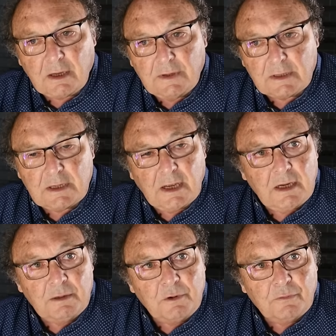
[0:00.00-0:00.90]
réverse là,
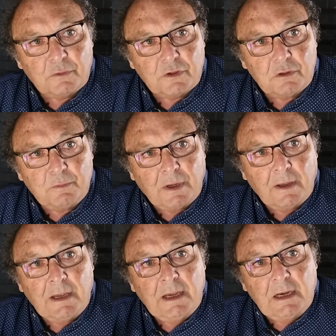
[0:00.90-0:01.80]
elle ne fonctionne pas,
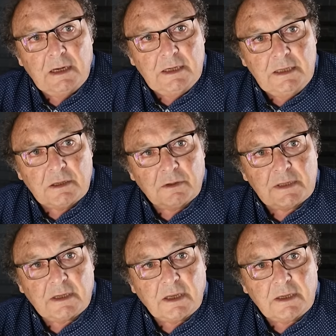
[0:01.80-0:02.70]
les distances
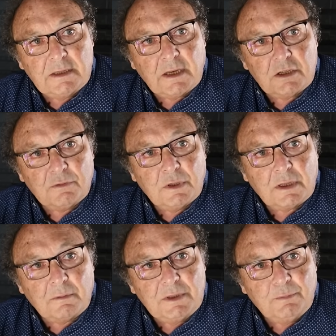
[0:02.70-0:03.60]
d'atterrissage vont
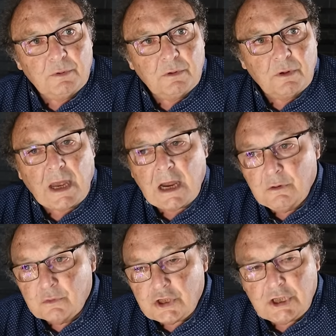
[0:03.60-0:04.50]
être un petit peu
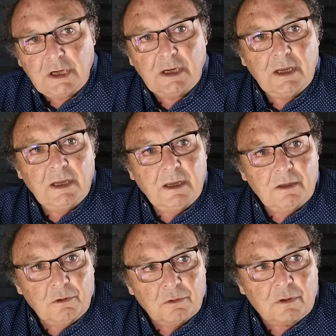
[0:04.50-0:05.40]
allongées,
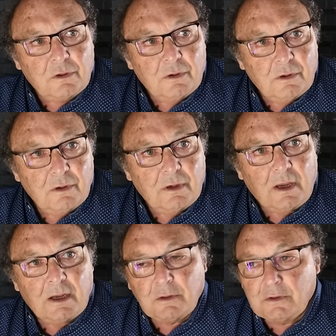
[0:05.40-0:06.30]
donc
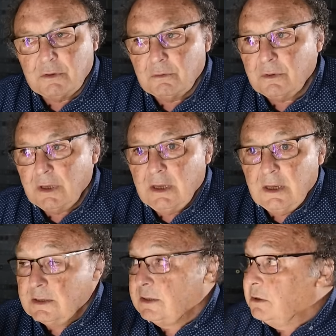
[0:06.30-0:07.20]
attention.
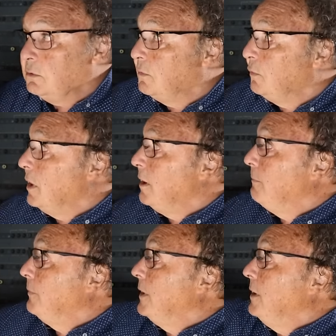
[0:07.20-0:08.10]
Si toutefois
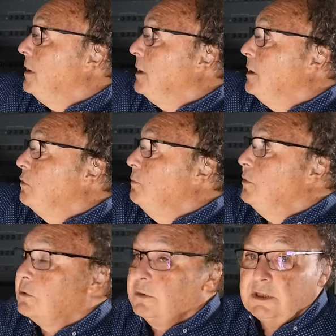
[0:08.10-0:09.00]
il y a des groupes de
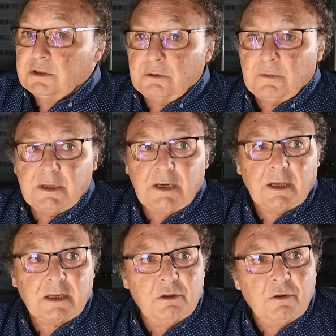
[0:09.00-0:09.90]
conditionnement
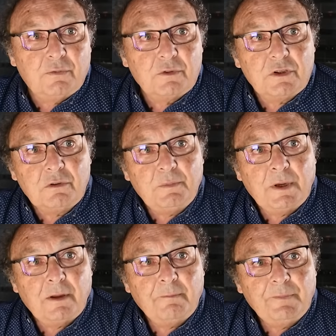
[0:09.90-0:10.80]
d'air qui ne fonctionnent
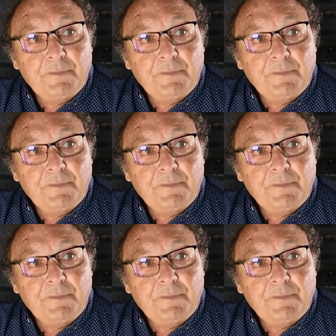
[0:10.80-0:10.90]
pas,